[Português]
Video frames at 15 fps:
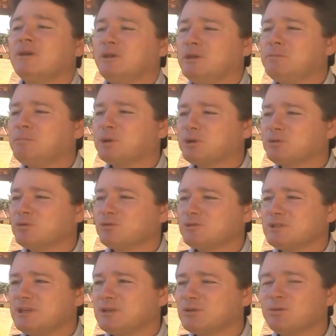e
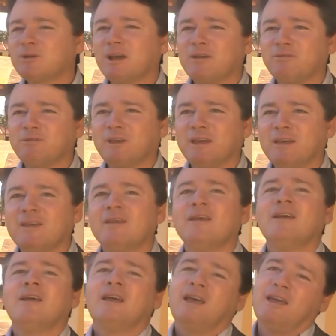produzindo o café
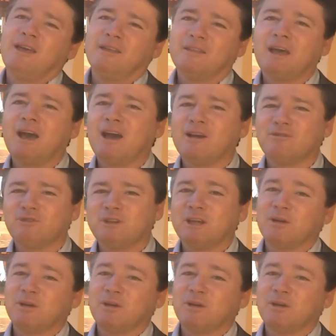é, na árvore.